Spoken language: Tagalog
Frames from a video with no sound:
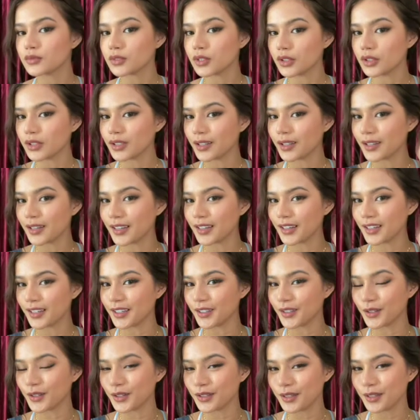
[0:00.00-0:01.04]

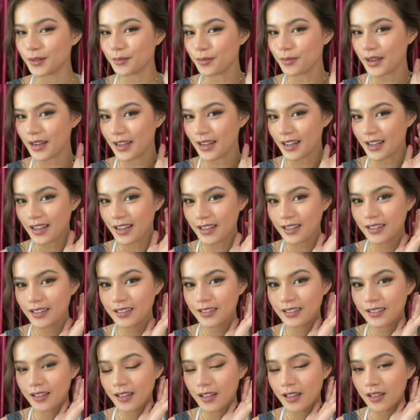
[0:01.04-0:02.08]
Ayan, o, ba? Diba?
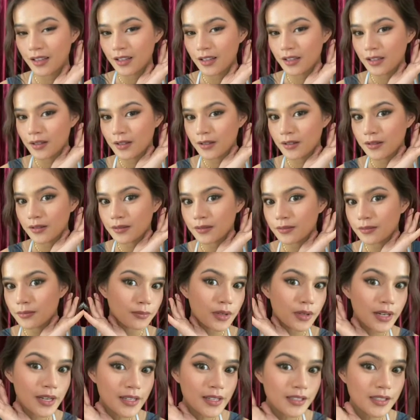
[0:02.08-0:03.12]

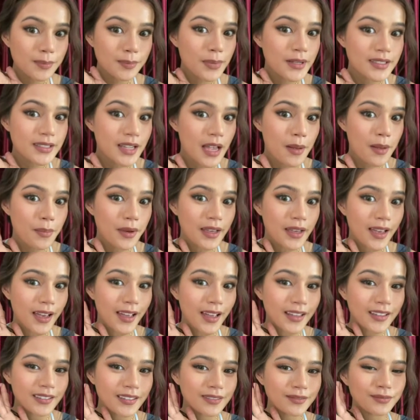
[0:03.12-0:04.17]
Maris, pa ba
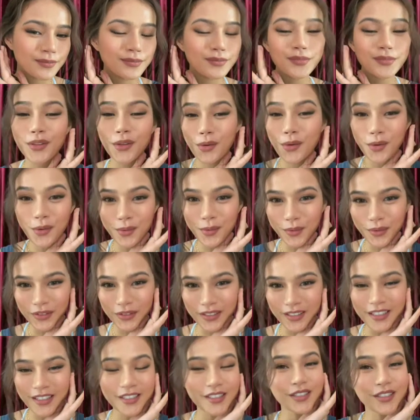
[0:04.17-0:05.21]
yan? No,
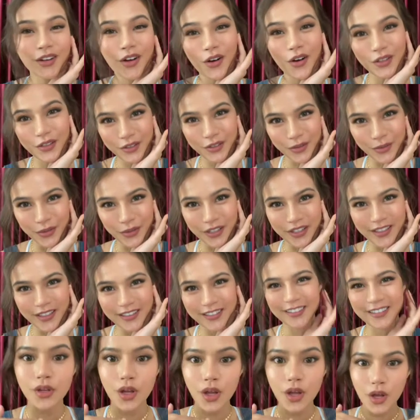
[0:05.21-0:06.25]
it's contour.
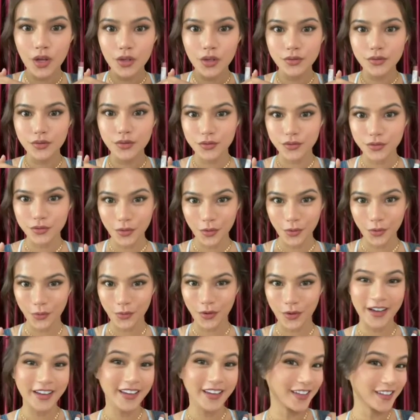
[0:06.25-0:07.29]

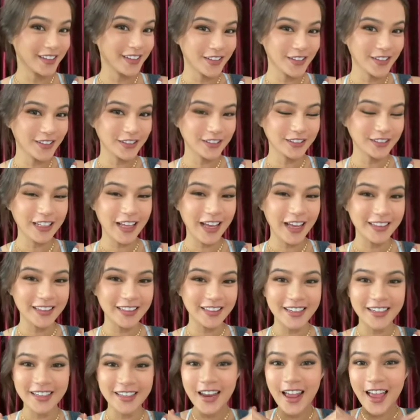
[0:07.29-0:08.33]
So, ayan yung look
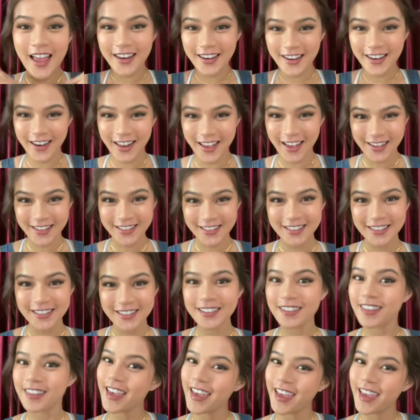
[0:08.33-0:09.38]
natin. Next
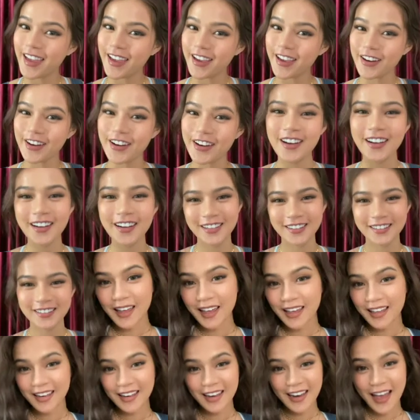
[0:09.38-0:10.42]
is the hair.
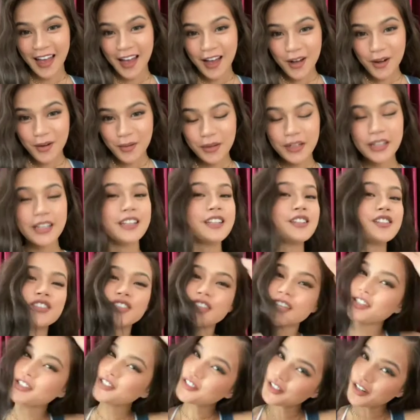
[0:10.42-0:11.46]
Now, we're gonna
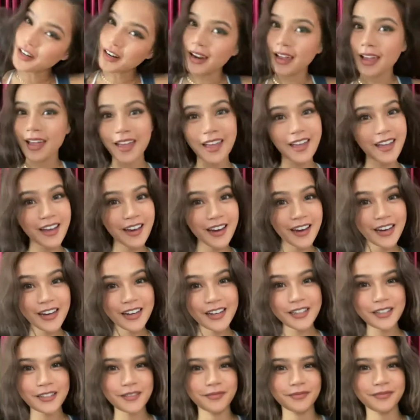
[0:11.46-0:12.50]
change our hair.